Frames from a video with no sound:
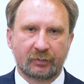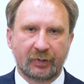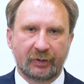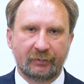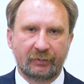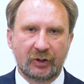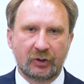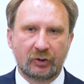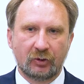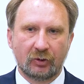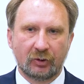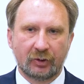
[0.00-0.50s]

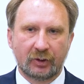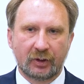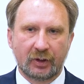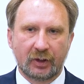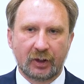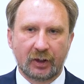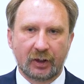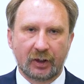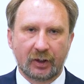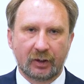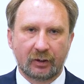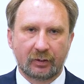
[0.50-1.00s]

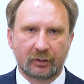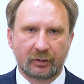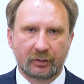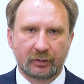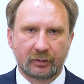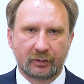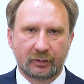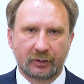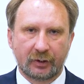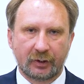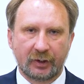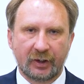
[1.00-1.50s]
Проведенная
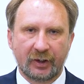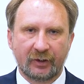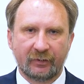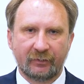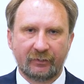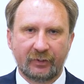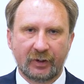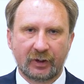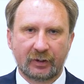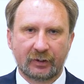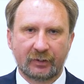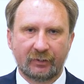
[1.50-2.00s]

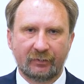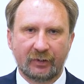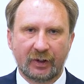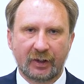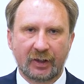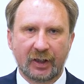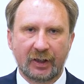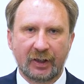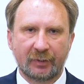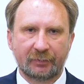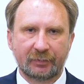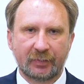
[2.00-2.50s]
Сергеем Витте
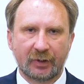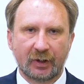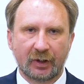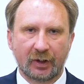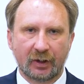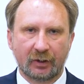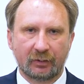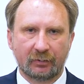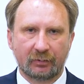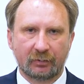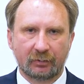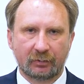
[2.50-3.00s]

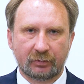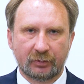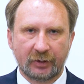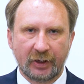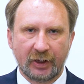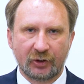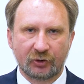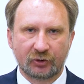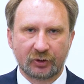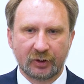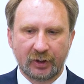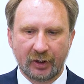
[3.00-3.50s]
великолепная
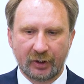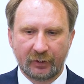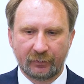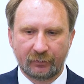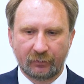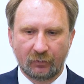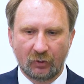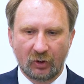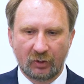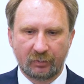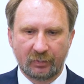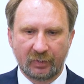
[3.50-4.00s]
денежная
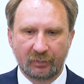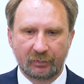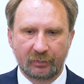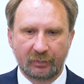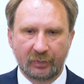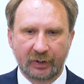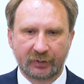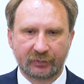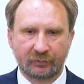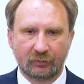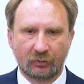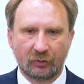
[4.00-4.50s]
реформа
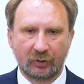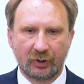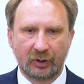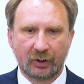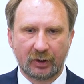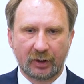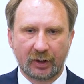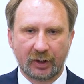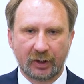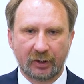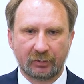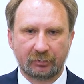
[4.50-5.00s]

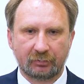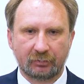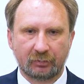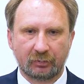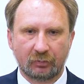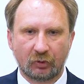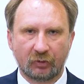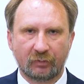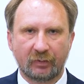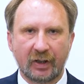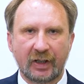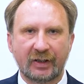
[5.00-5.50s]
позволила
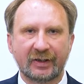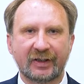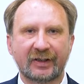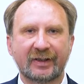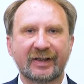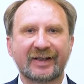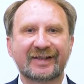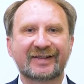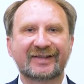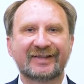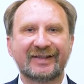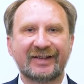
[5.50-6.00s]
буквально
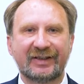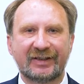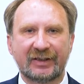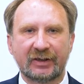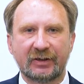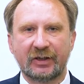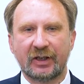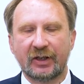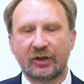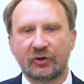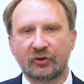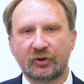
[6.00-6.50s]

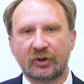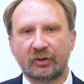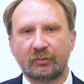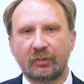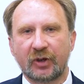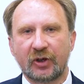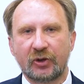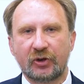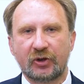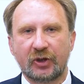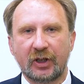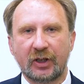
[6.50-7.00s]
насытить денежное
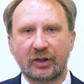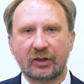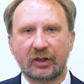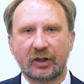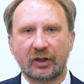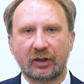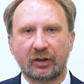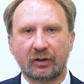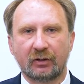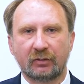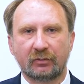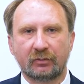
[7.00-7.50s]

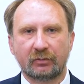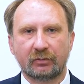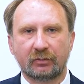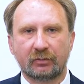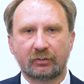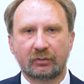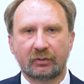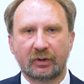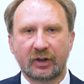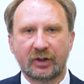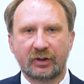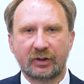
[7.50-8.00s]
обращение
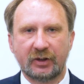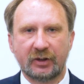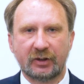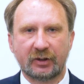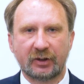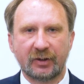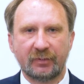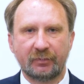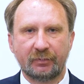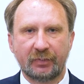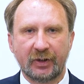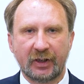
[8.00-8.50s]

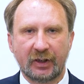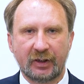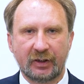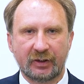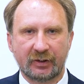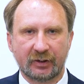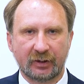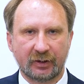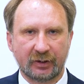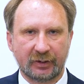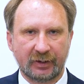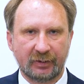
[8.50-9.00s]
Российской империи
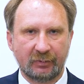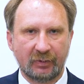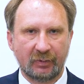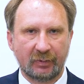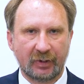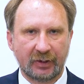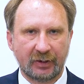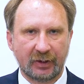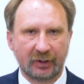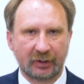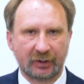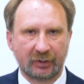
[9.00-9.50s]
золотыми
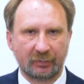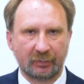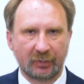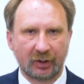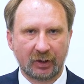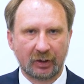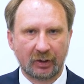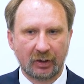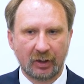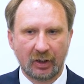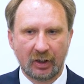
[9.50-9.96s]
монетами.